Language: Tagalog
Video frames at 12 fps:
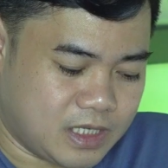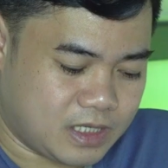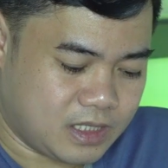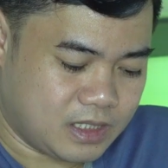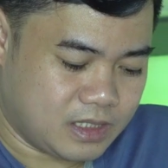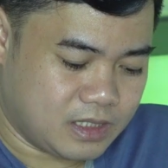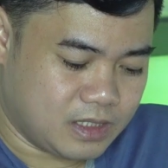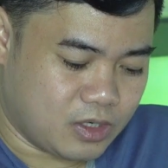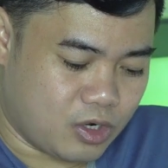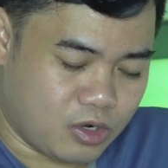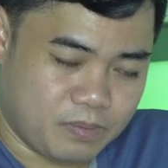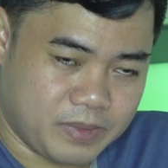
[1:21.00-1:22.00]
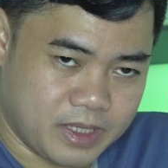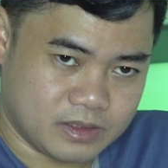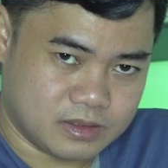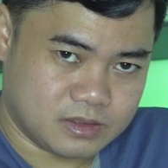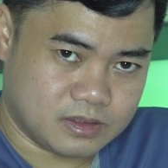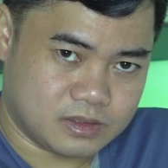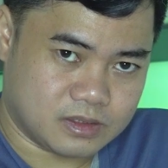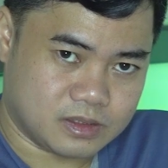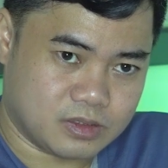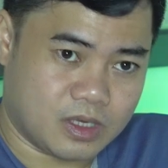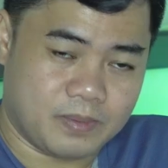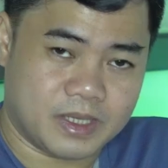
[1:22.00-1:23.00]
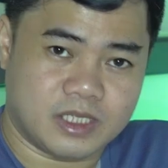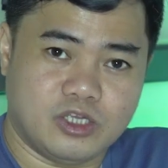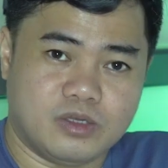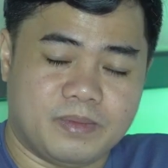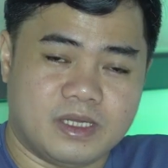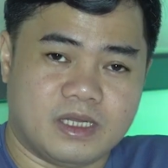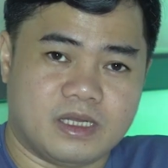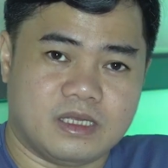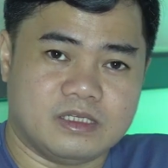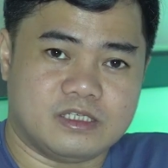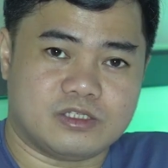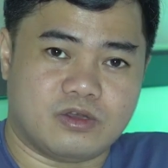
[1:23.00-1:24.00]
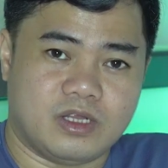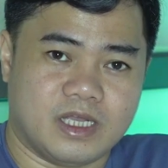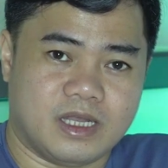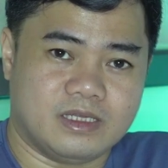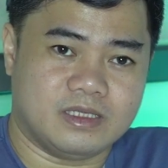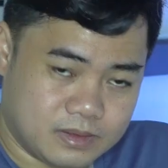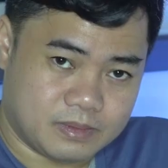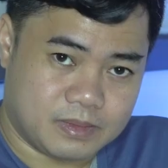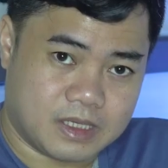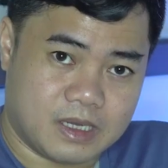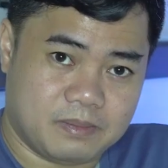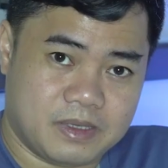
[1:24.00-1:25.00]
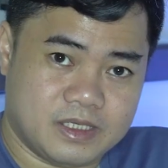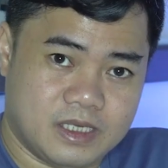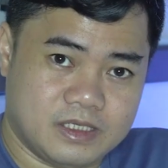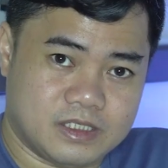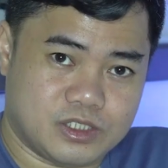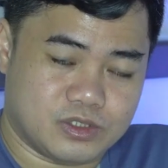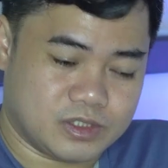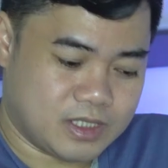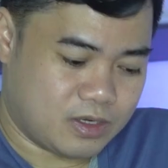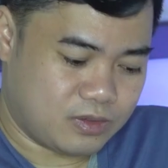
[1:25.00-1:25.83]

na open. So, kapag hindi nyo pa na-install yan, mag-appear dyan is yung